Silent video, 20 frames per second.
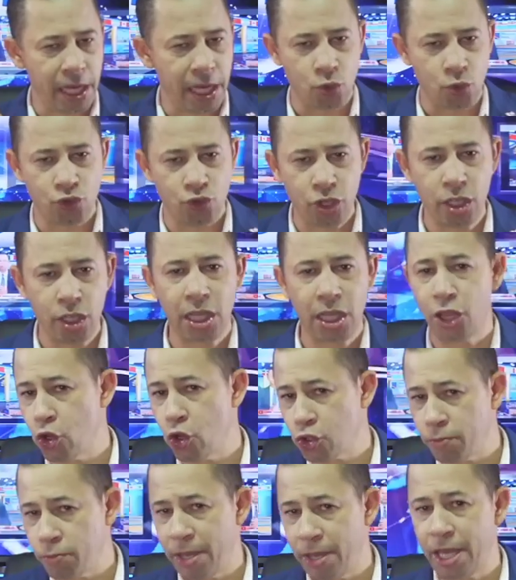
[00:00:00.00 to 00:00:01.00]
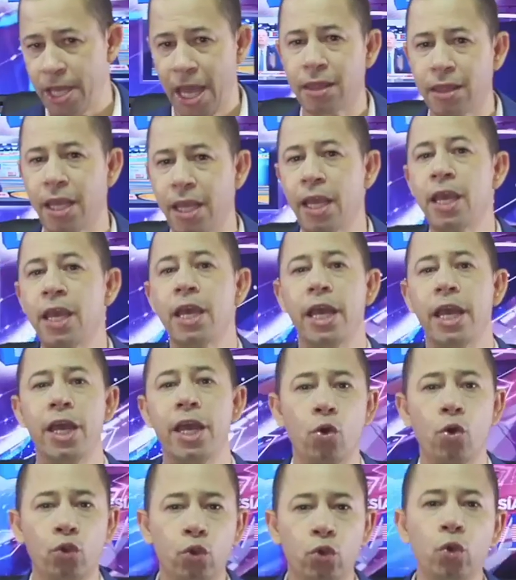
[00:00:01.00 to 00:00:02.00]
su cita, Dios mediante, en
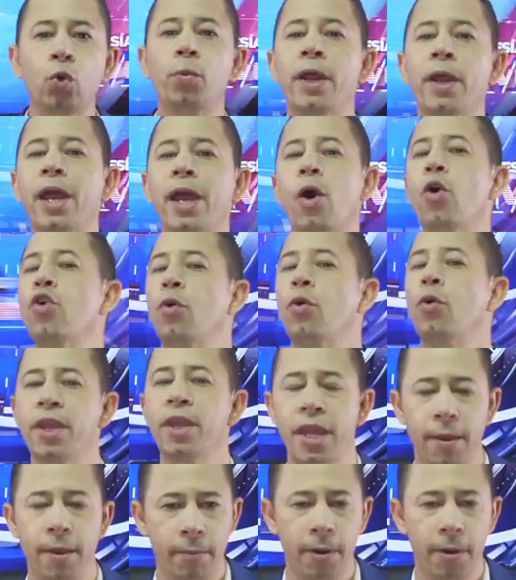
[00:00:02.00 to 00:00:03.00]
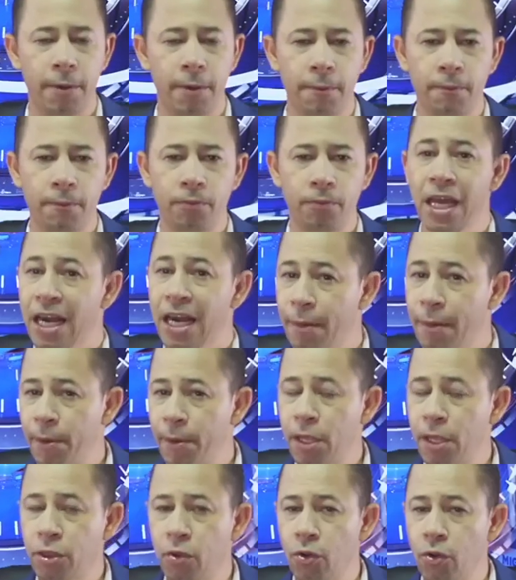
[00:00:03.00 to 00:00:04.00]
octubre o noviembre.
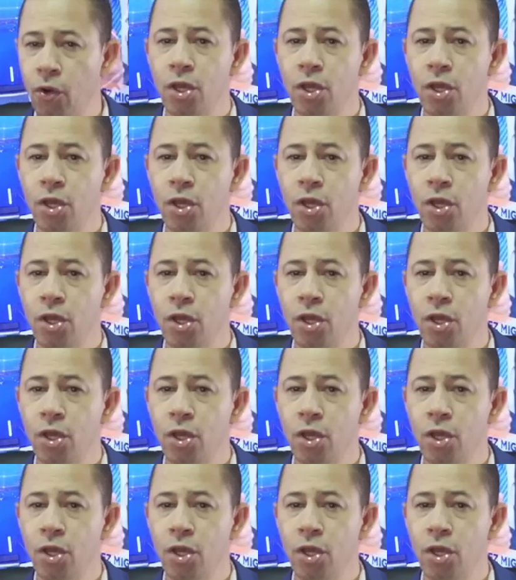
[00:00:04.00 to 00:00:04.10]
Repito,